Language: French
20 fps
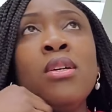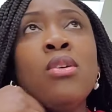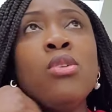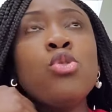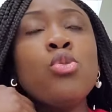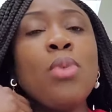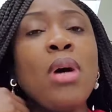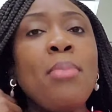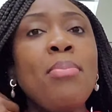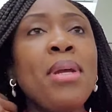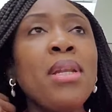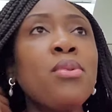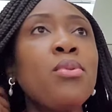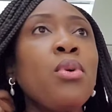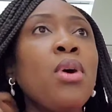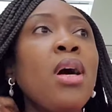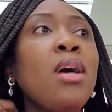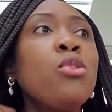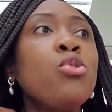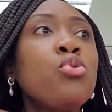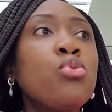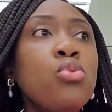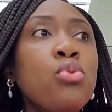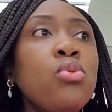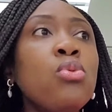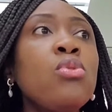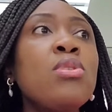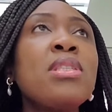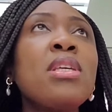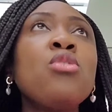Je me rappelle qu'un
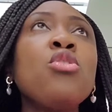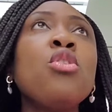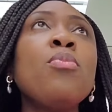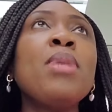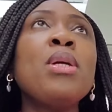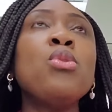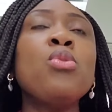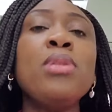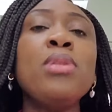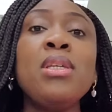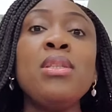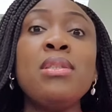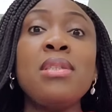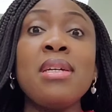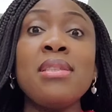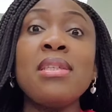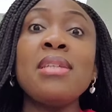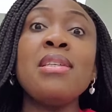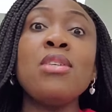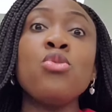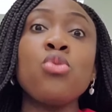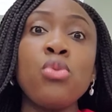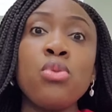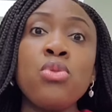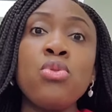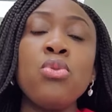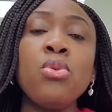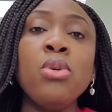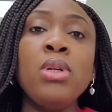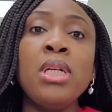jour, le Seigneur m'a donné une certaine
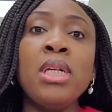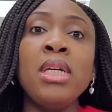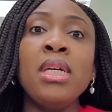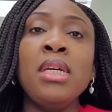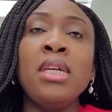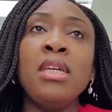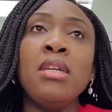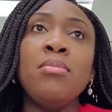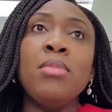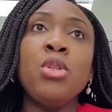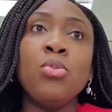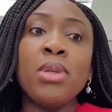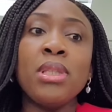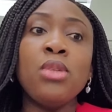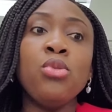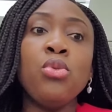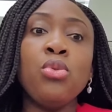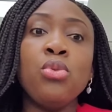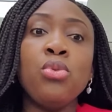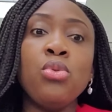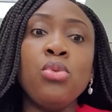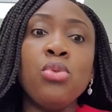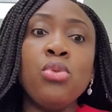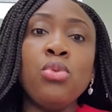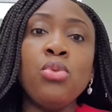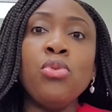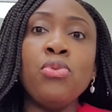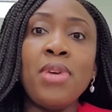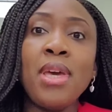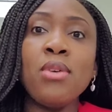instruction. Il m'a demandé
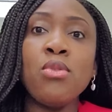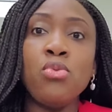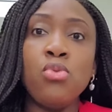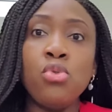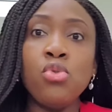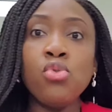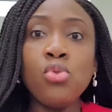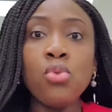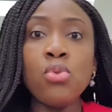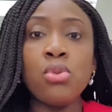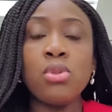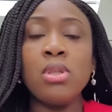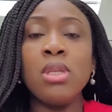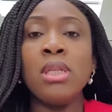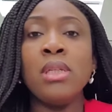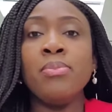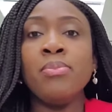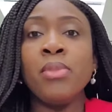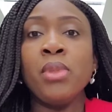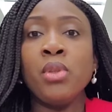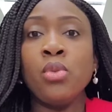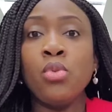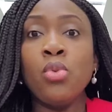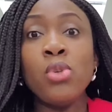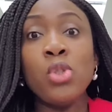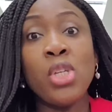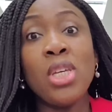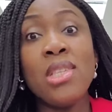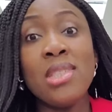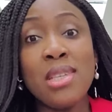de, faire une chose.
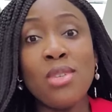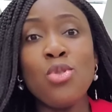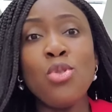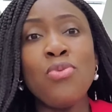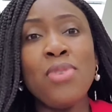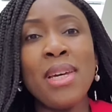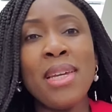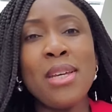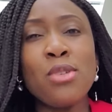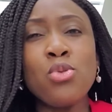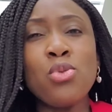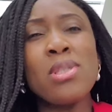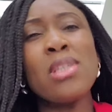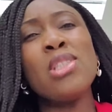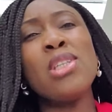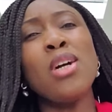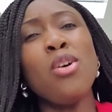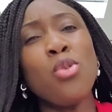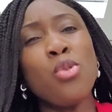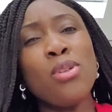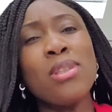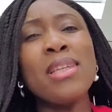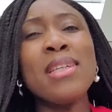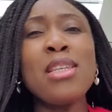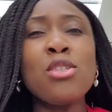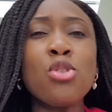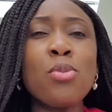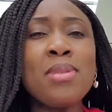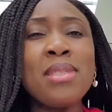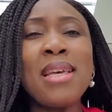Donc j'ai essayé de faire la chose et j'ai
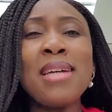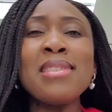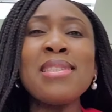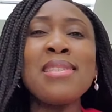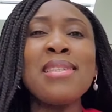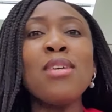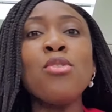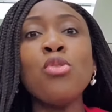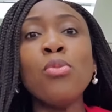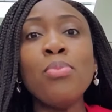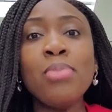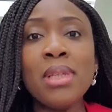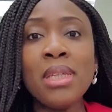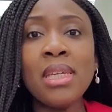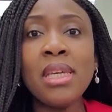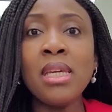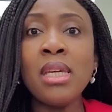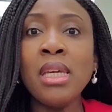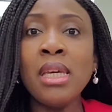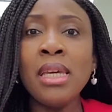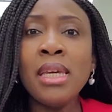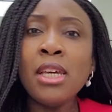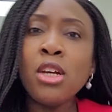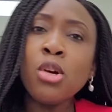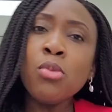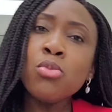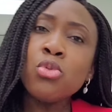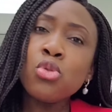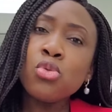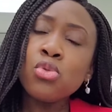rencontré des obstacles, c'était compliqué. Et
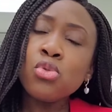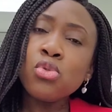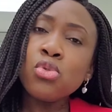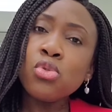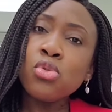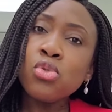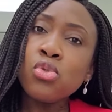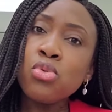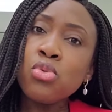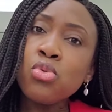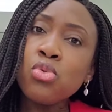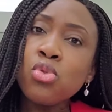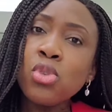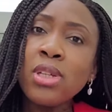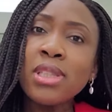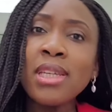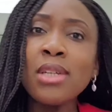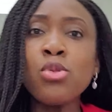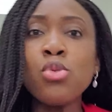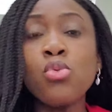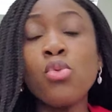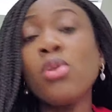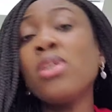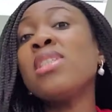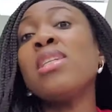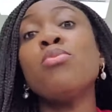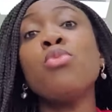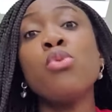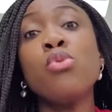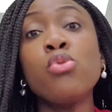comme je, suis toujours en train de
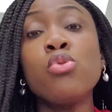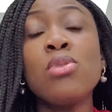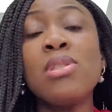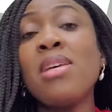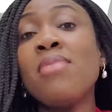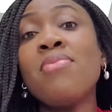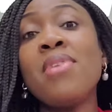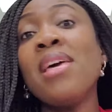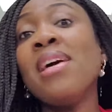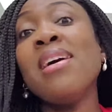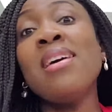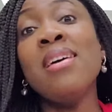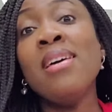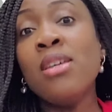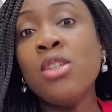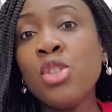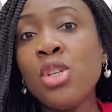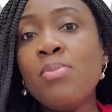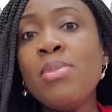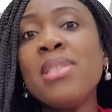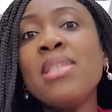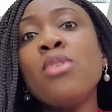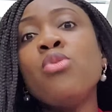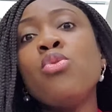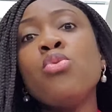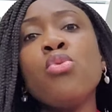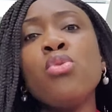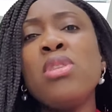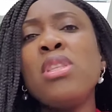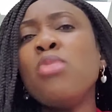corriger beaucoup de choses à faire, j'ai mis ça
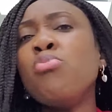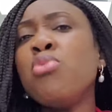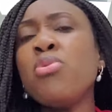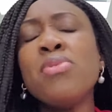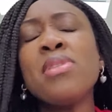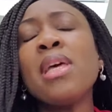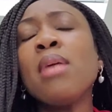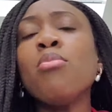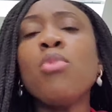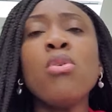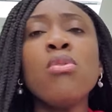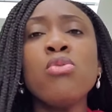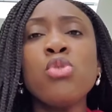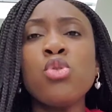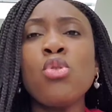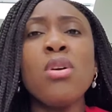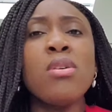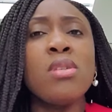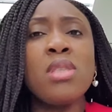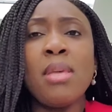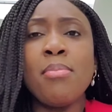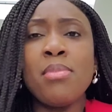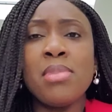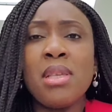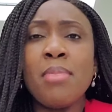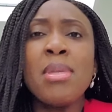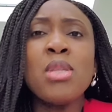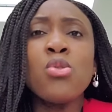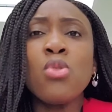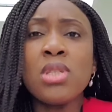de côté et puis finalement, je crois que ça,
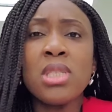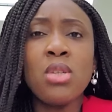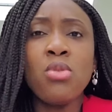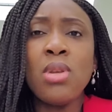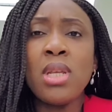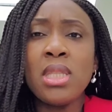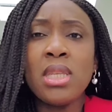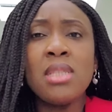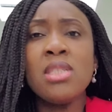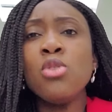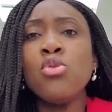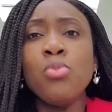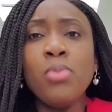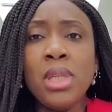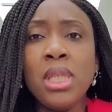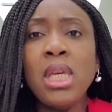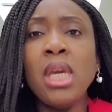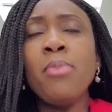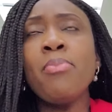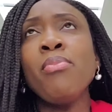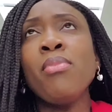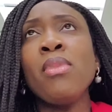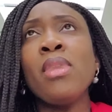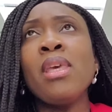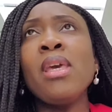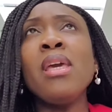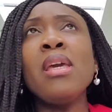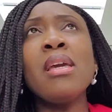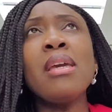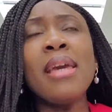m'est sorti de la tête, j'ai oublié.
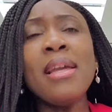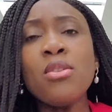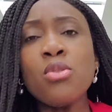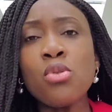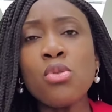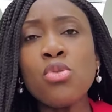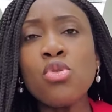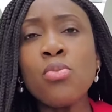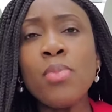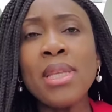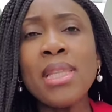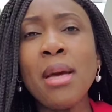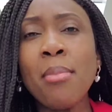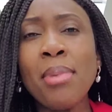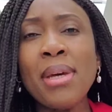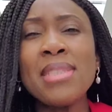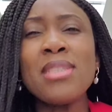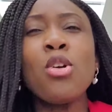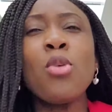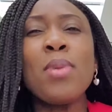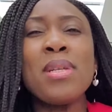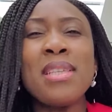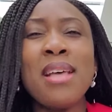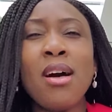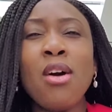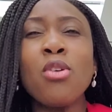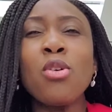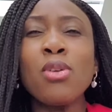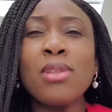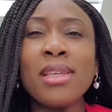Et quelques semaines après, j'ai commencé
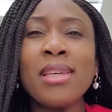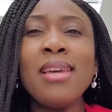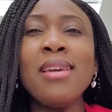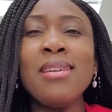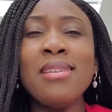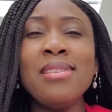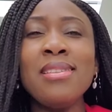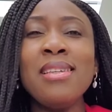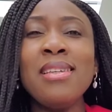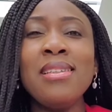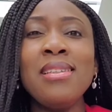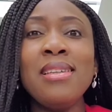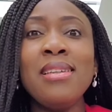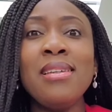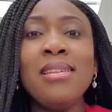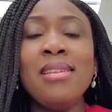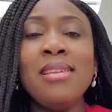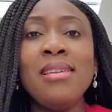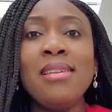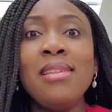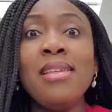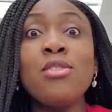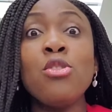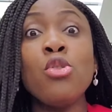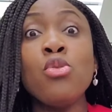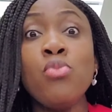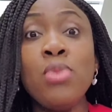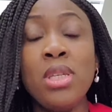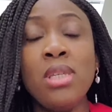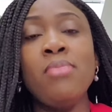à rencontrer des,
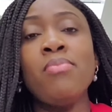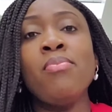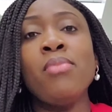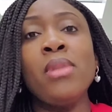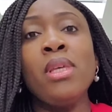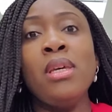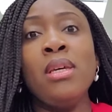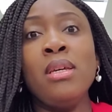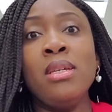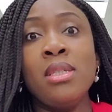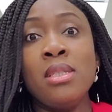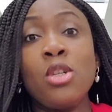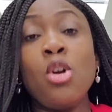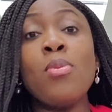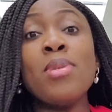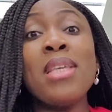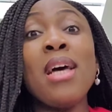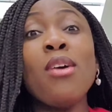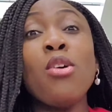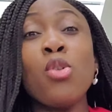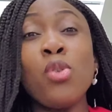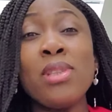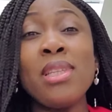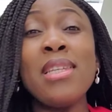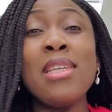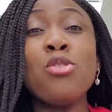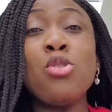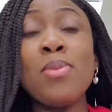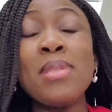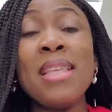des, ennuis. J'ai commencé à
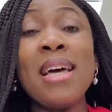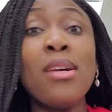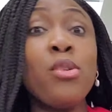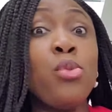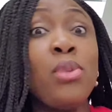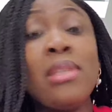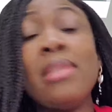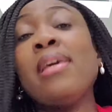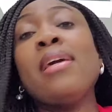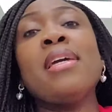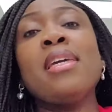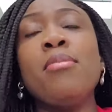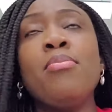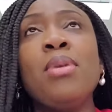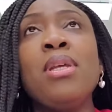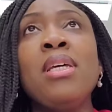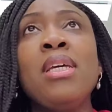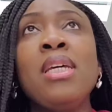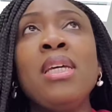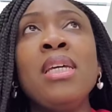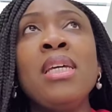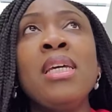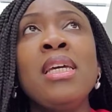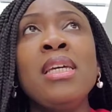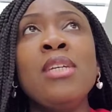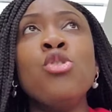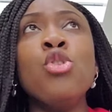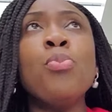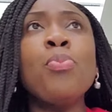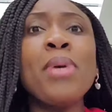rencontrer des obstacles terribles.
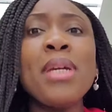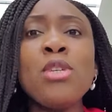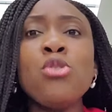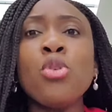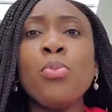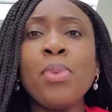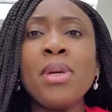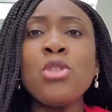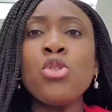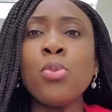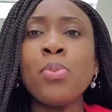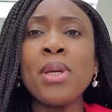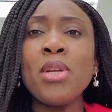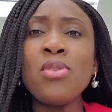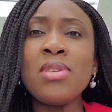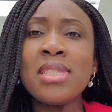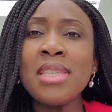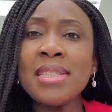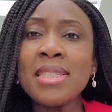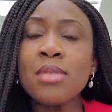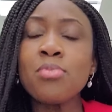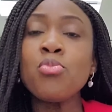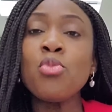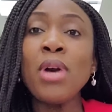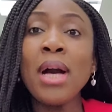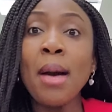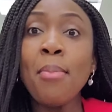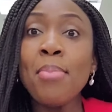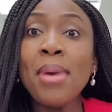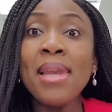Je prie, je prie, je prie, le Saint-Esprit
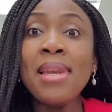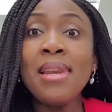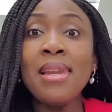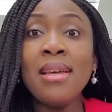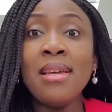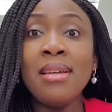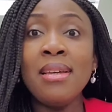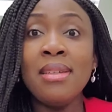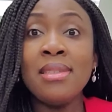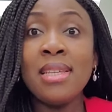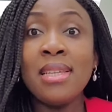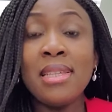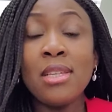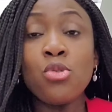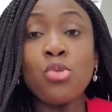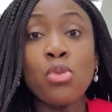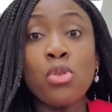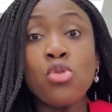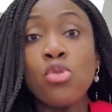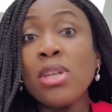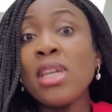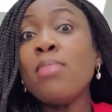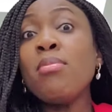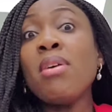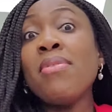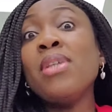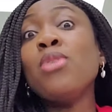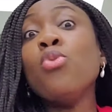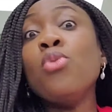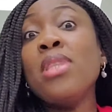me rappelle cette instruction qu'il
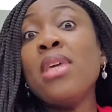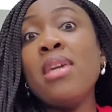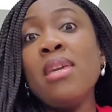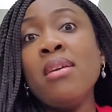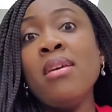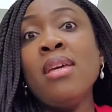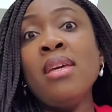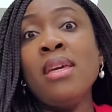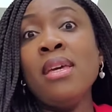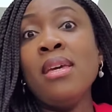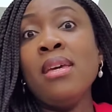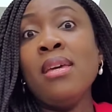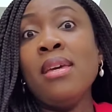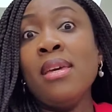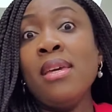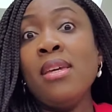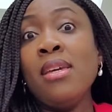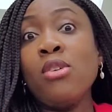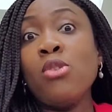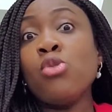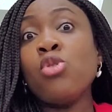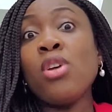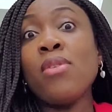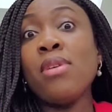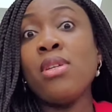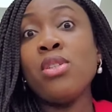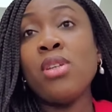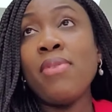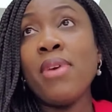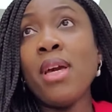m'avait donnée et que
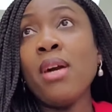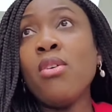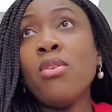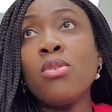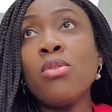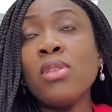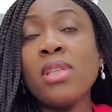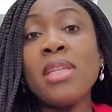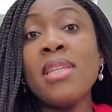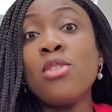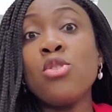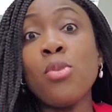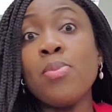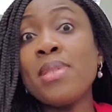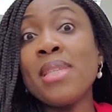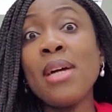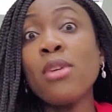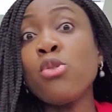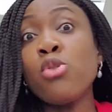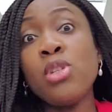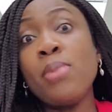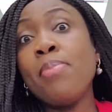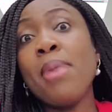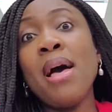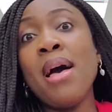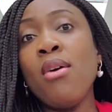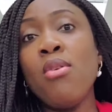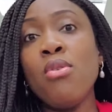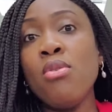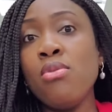j'avais rencontré des obstacles, j'ai
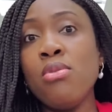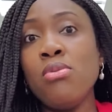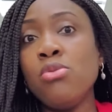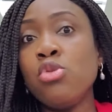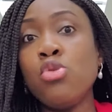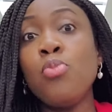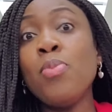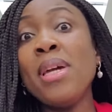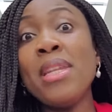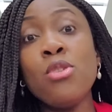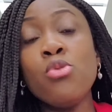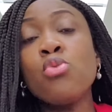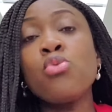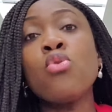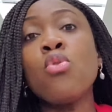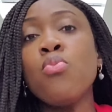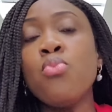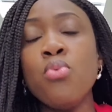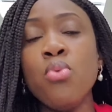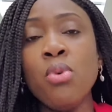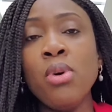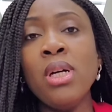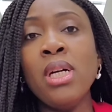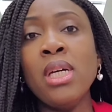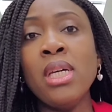pas, euh, je suis pas allé jusqu'au bout.